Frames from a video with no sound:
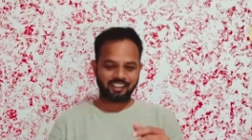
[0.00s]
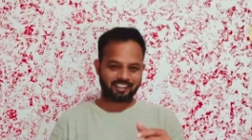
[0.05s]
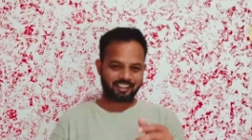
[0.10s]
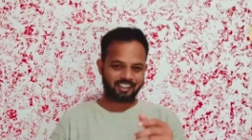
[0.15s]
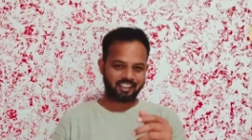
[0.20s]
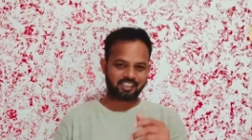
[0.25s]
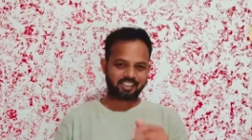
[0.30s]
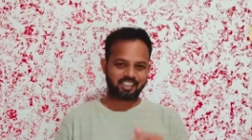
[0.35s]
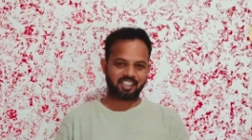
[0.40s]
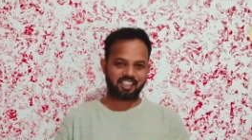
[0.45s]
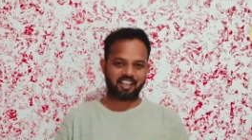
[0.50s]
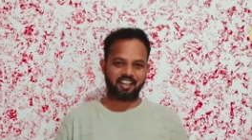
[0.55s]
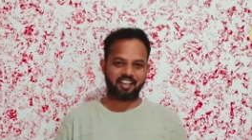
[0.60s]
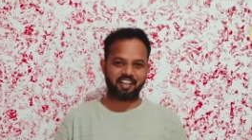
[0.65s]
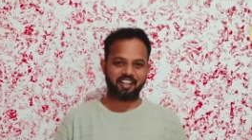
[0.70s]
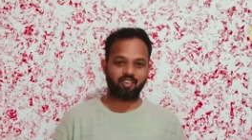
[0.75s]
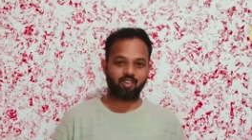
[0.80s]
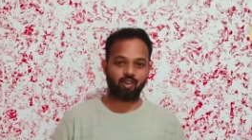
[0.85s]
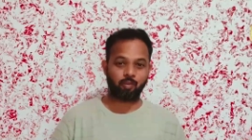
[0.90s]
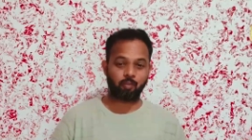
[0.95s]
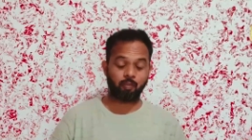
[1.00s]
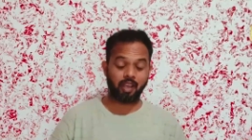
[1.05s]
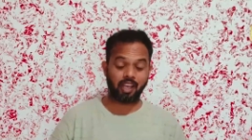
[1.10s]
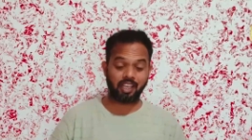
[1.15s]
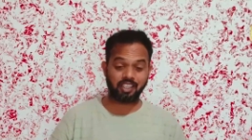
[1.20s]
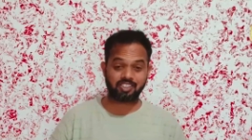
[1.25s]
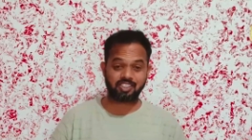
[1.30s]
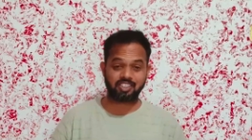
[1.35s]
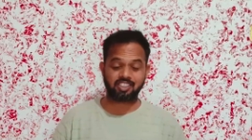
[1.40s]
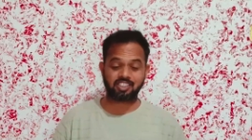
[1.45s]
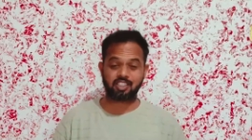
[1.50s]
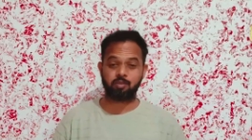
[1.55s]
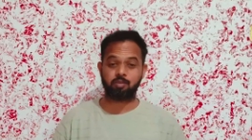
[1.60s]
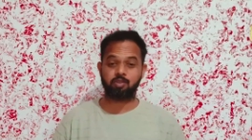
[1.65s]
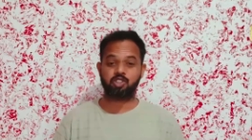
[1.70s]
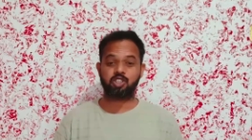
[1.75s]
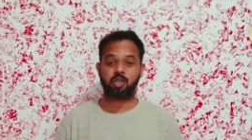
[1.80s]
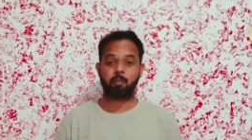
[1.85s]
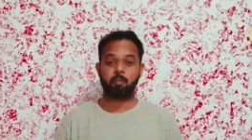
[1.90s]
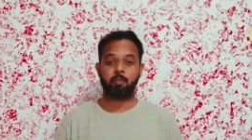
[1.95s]
दिस सैटरडे और मैच किसके
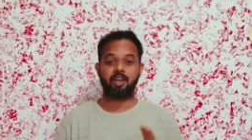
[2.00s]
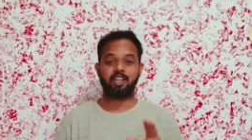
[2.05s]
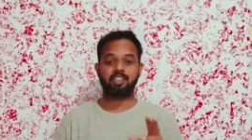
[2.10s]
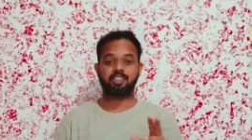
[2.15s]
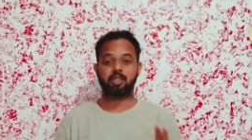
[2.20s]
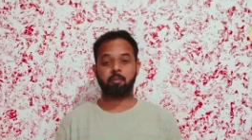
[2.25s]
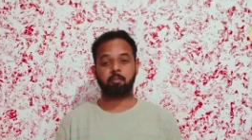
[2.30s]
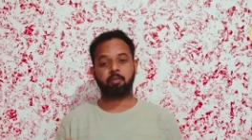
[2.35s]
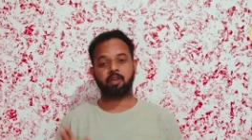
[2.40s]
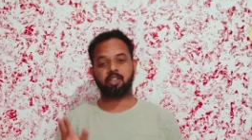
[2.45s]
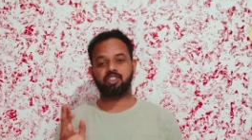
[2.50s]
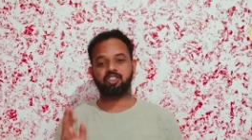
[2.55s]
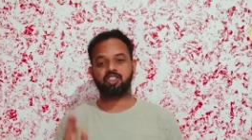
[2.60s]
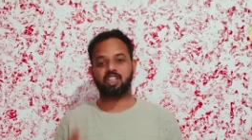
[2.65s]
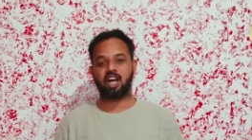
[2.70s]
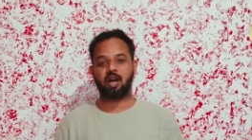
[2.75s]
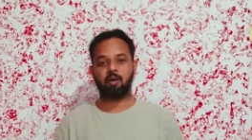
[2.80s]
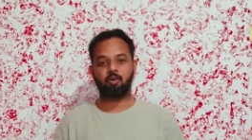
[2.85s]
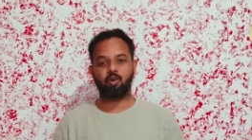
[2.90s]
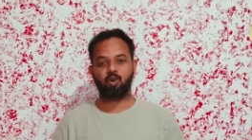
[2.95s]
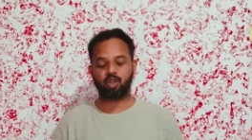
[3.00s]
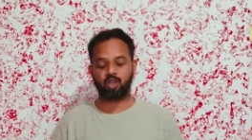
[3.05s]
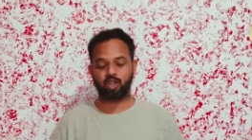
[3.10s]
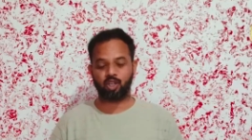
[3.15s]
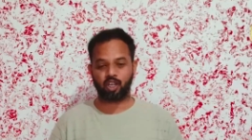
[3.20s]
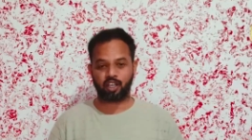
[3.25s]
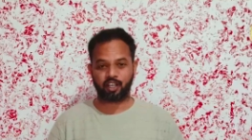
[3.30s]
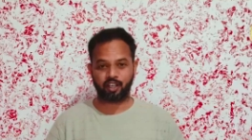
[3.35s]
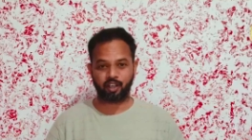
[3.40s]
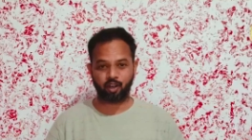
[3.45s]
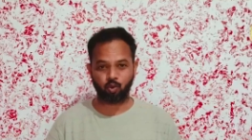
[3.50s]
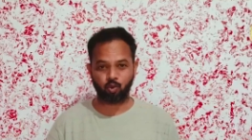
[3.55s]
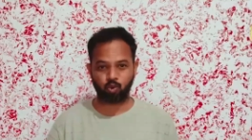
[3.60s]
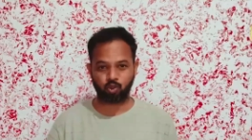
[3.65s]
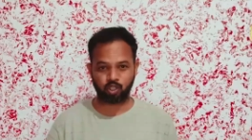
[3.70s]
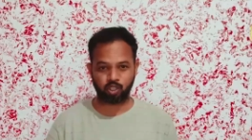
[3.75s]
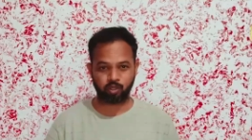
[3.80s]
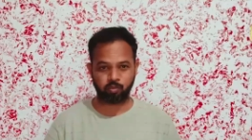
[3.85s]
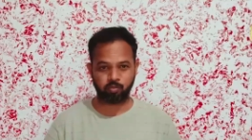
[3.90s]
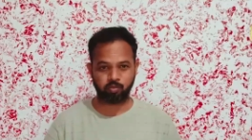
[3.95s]
बीच है मैच है पंजाब और लखनऊ
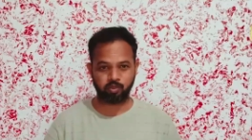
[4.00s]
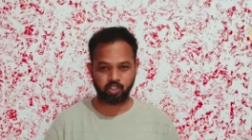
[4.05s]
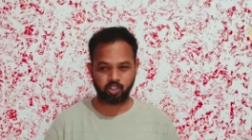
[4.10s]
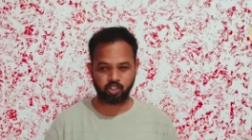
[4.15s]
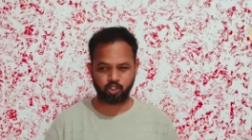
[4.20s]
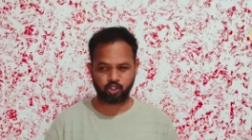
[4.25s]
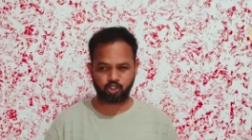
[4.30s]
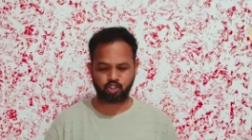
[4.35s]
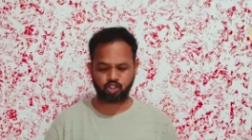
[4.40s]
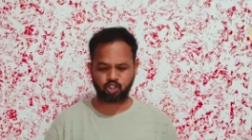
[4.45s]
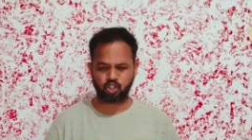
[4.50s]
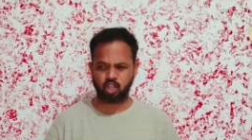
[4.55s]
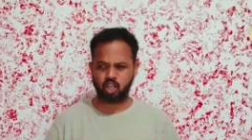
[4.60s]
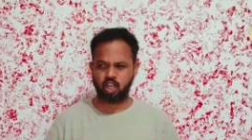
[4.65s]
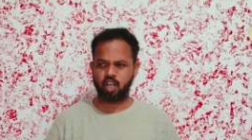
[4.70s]
के बीच